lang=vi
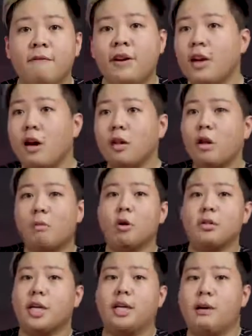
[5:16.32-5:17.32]
và đó toàn
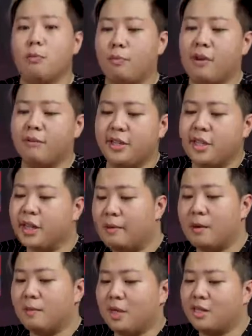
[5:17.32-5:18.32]
bộ trải nghiệm của mình về chiếc
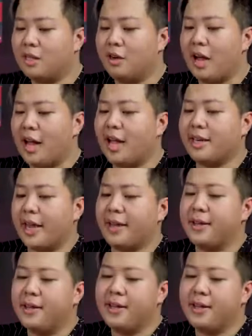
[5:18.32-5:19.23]
Emic Master 2S này